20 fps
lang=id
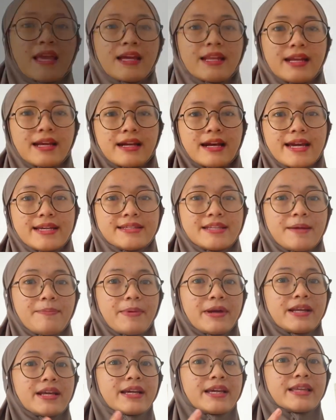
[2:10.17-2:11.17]
Nah guys,
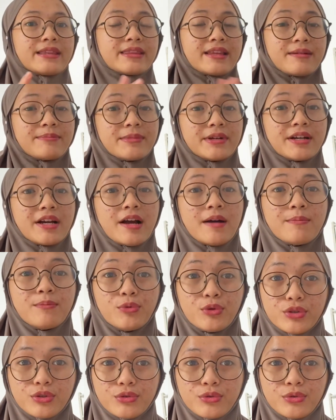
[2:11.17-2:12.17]
daripada kita
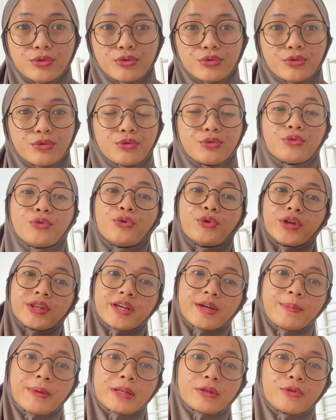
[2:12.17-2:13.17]
menggabut untuk nungguin
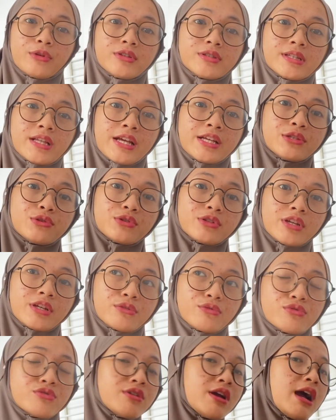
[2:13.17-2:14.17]
ke selanjutnya
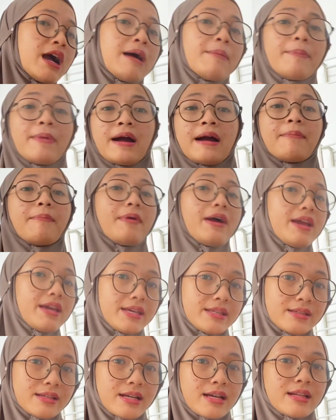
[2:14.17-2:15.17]
terus gak ngapa-ngapain
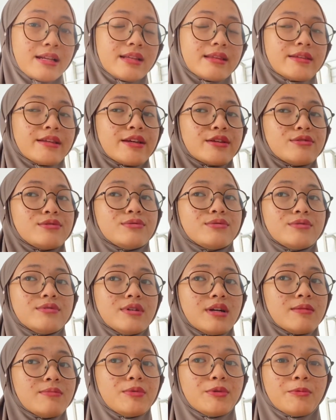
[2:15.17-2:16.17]
karena dia
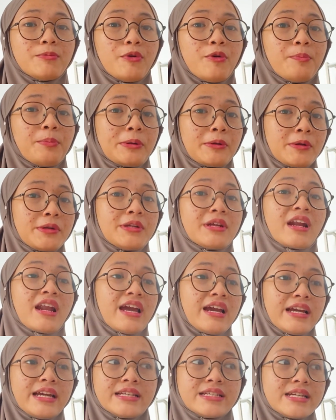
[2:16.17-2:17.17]
juga belum open order
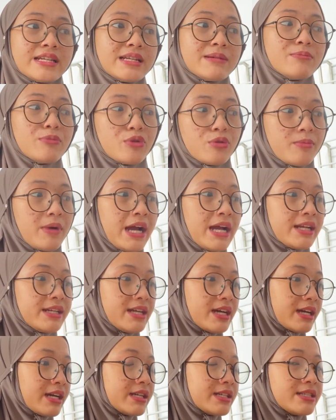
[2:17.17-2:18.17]
lagi jadi belum
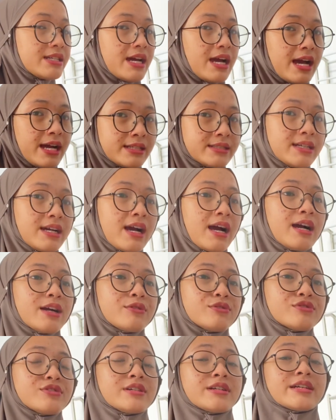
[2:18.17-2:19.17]
ada kerjaan yang
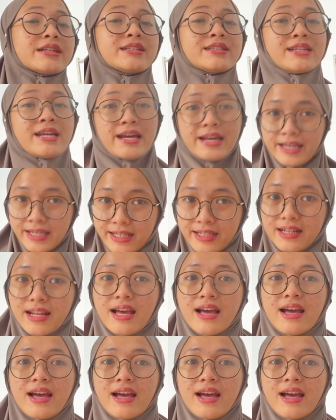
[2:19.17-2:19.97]
harus dikerjain.